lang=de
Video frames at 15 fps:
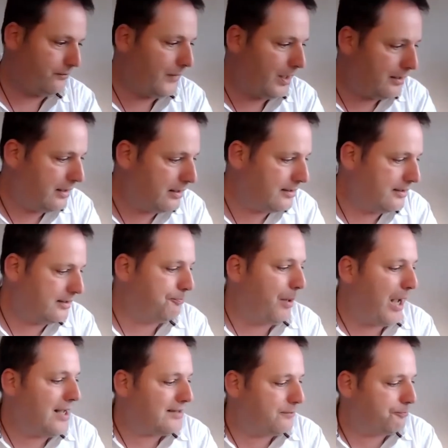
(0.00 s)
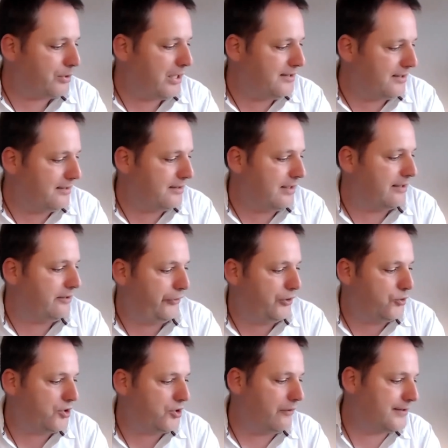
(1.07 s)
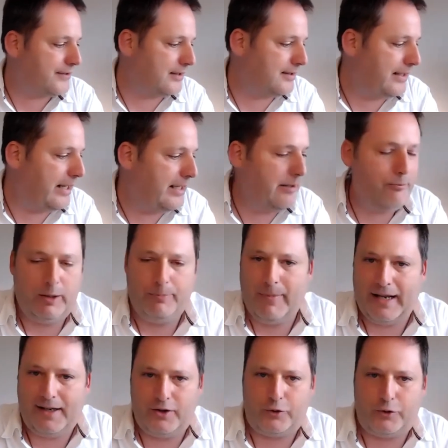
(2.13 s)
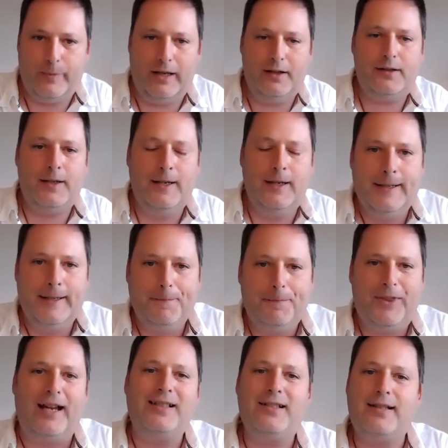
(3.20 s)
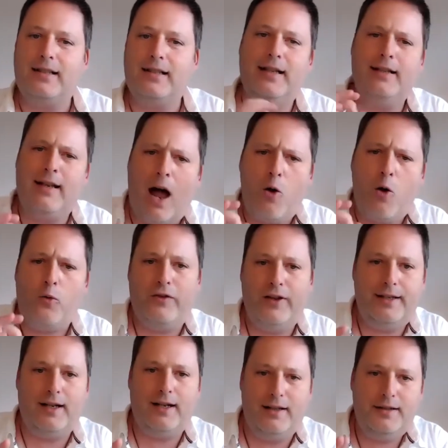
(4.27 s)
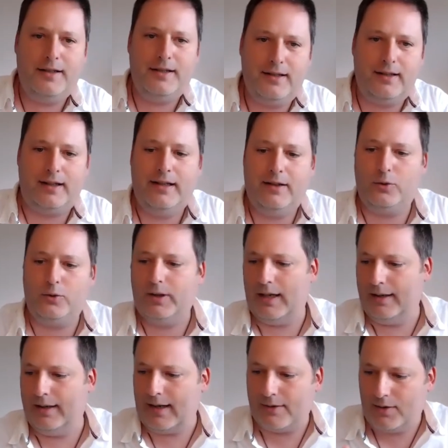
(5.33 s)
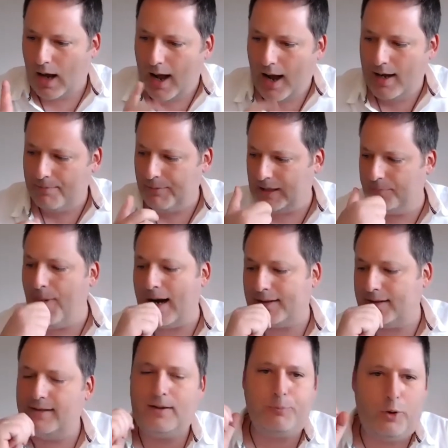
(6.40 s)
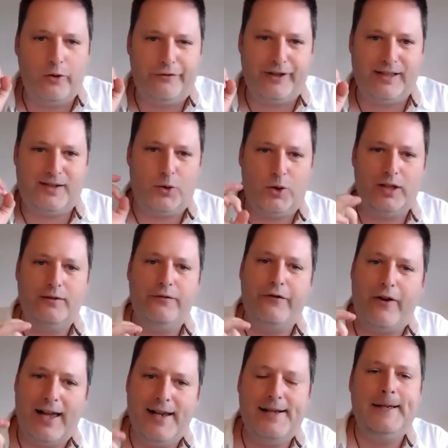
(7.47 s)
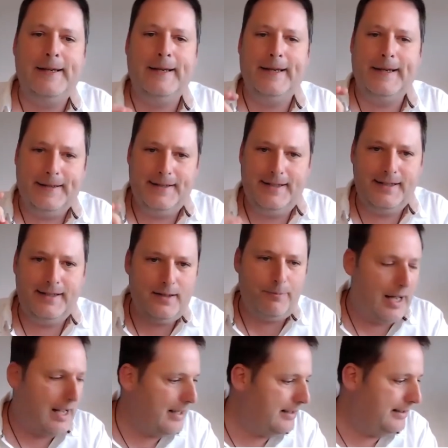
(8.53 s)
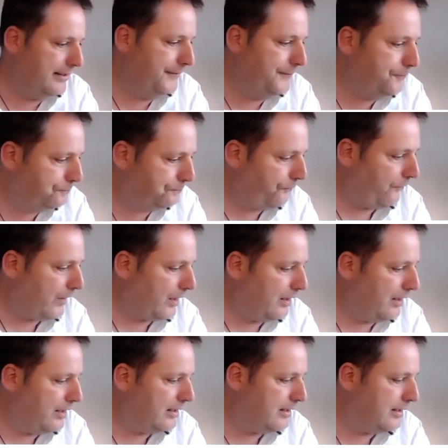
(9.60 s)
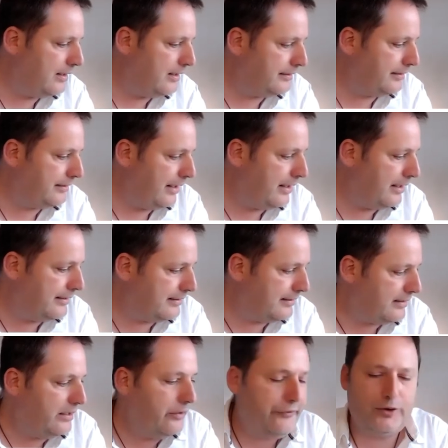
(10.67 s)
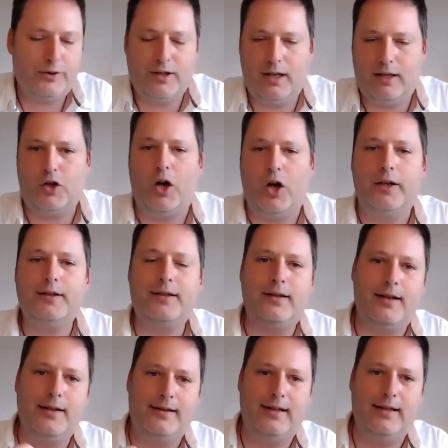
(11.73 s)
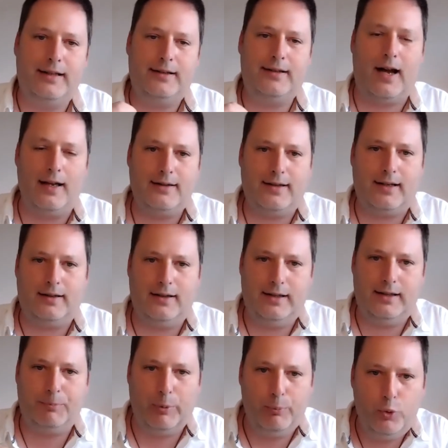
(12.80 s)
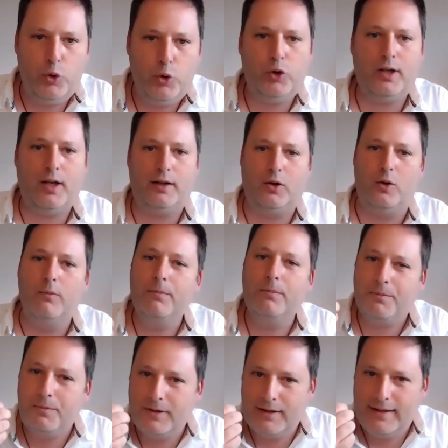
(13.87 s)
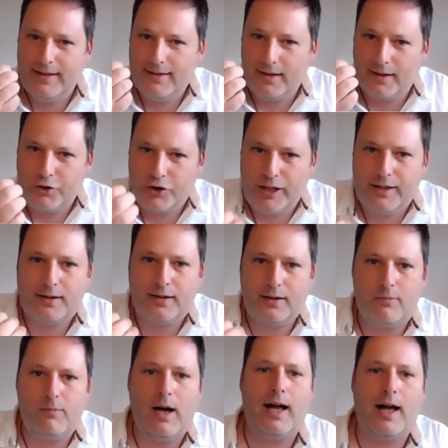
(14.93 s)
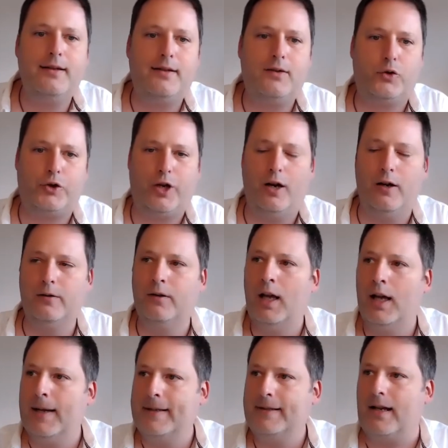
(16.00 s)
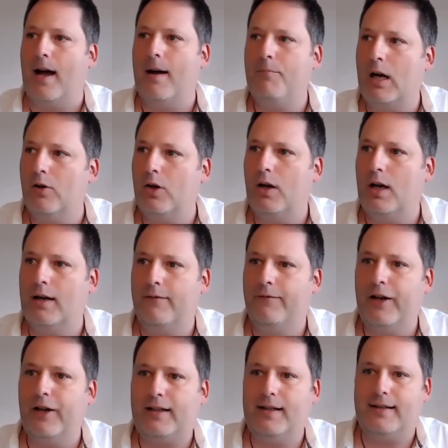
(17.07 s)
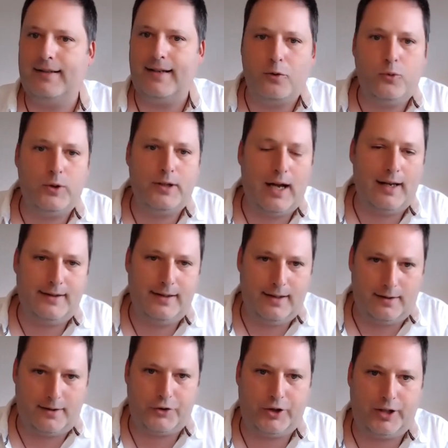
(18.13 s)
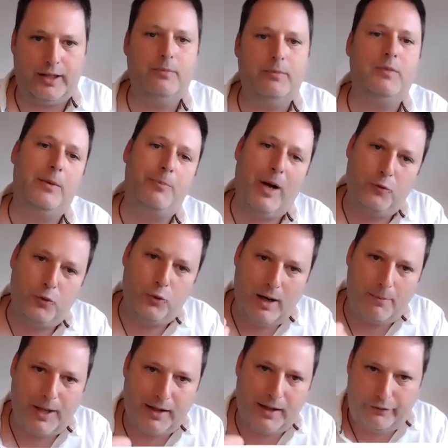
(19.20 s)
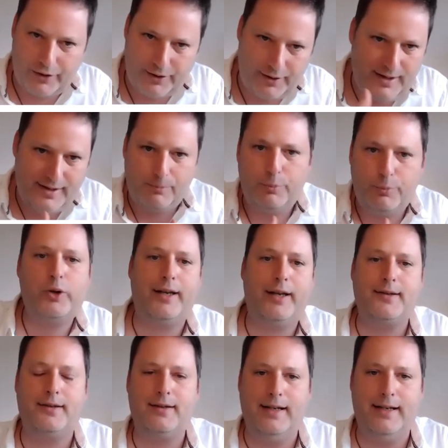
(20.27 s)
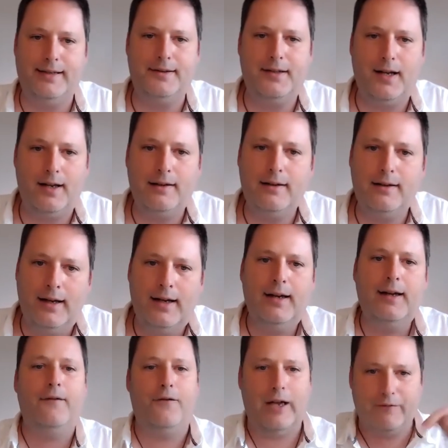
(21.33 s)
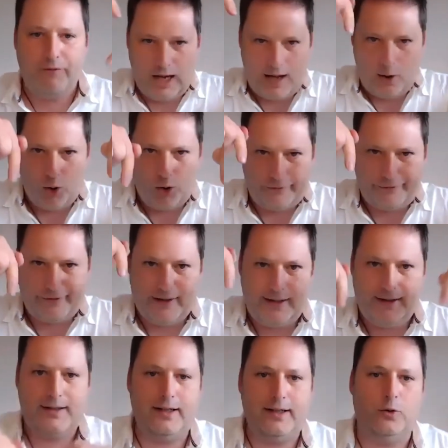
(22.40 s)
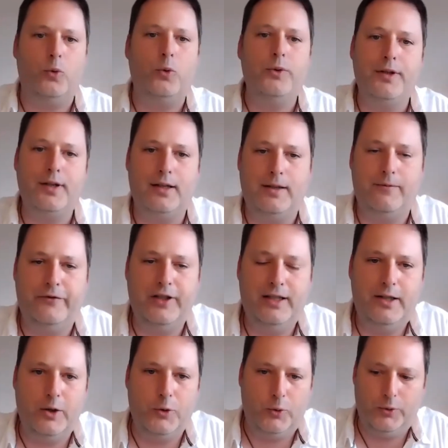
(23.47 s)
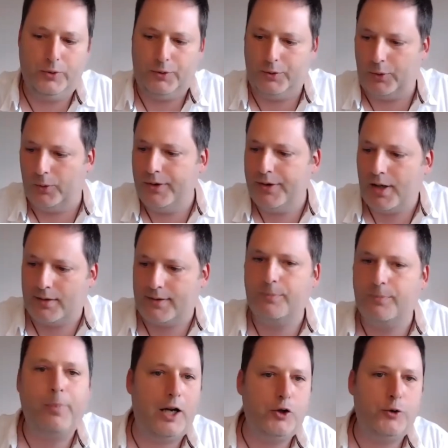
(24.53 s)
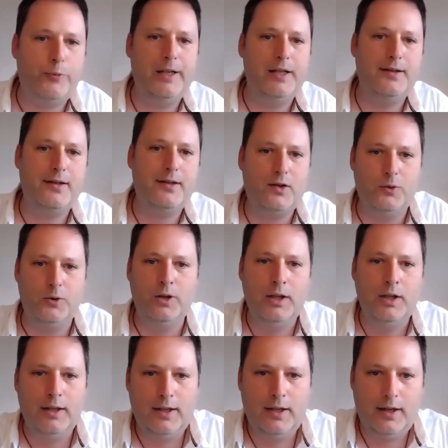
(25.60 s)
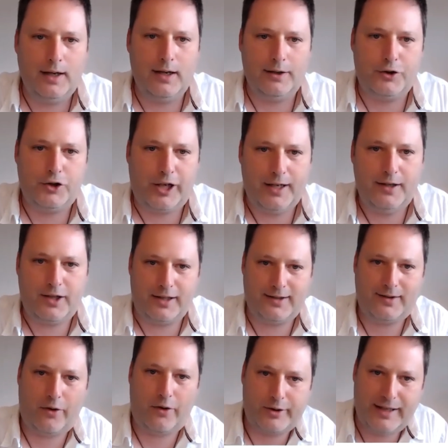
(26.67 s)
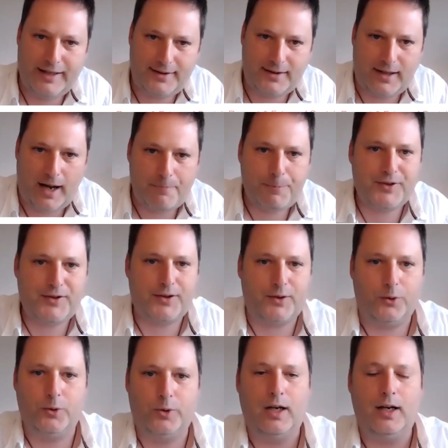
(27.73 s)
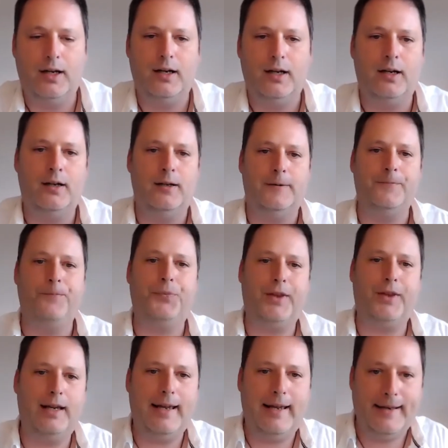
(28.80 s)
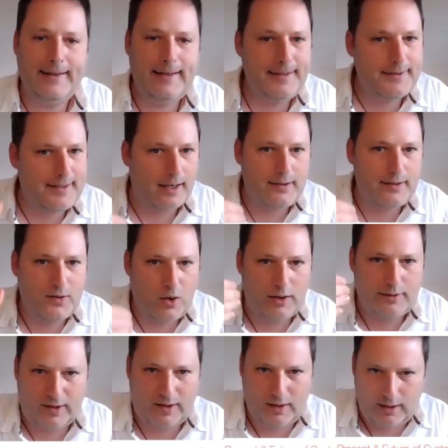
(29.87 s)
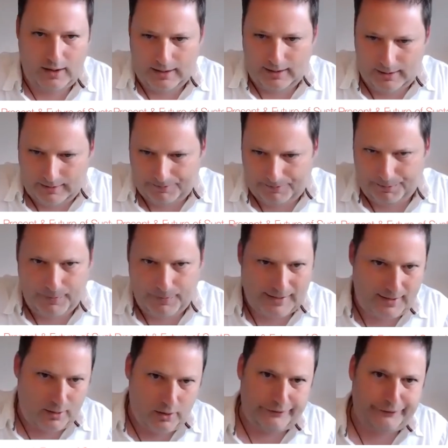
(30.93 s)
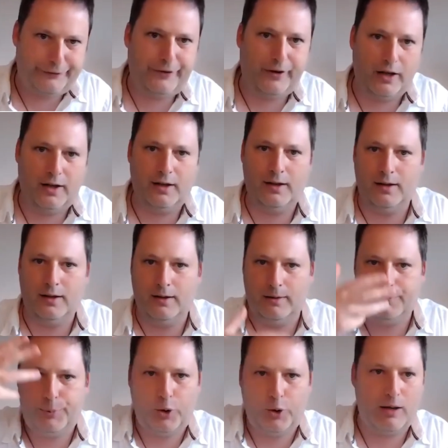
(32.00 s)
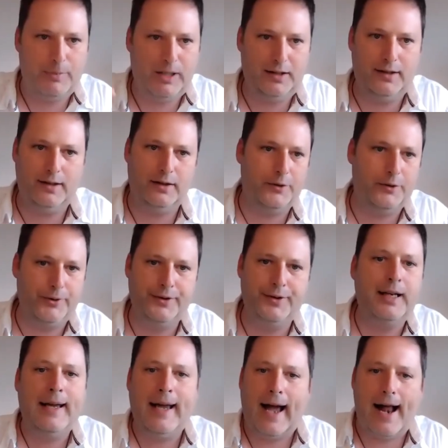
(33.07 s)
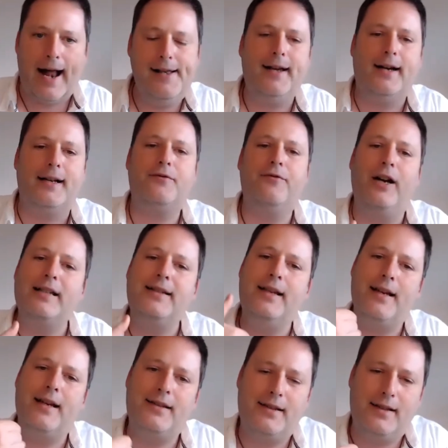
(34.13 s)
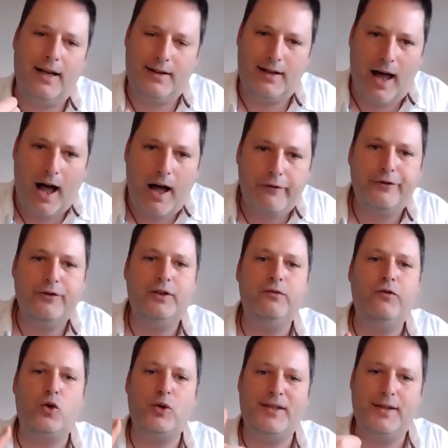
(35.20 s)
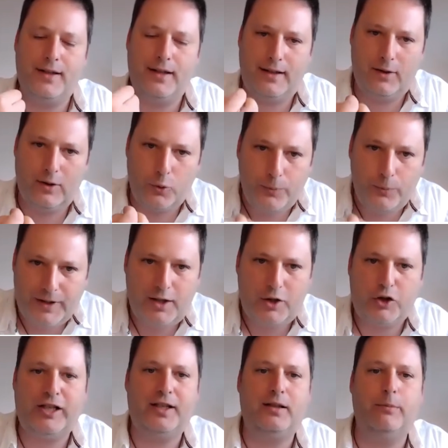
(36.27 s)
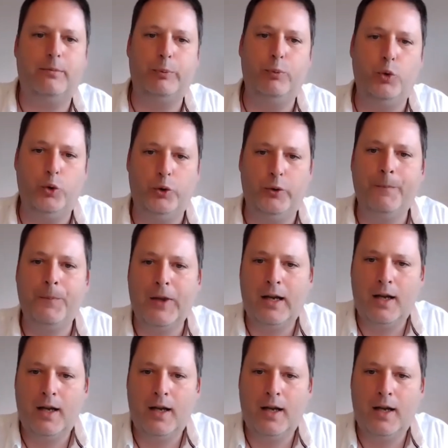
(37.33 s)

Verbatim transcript: Das ist Past, Present and Future of Sustainable Management, das genau wieder in diese Richtung geht. Also ich mag diese Professoren, weil diese beiden äh, der Steve und der Todd äh, sich tatsächlich bemühen darum, diese Geschichte nochmal anzuschauen. Sie haben auch äh, wirklich sehr gute Artikel geschrieben, die man unabhängig von diesem Buch jetzt lesen kann. Werden wir auch verlinken unter dem Video unten drunter, zum Beispiel zu Change as Three Steps oder ähnlichen Sachen zur, zur Maslow-Pyramide und all das, was Sie jetzt entlarven, wo Sie sich um die Geschichte bemühen.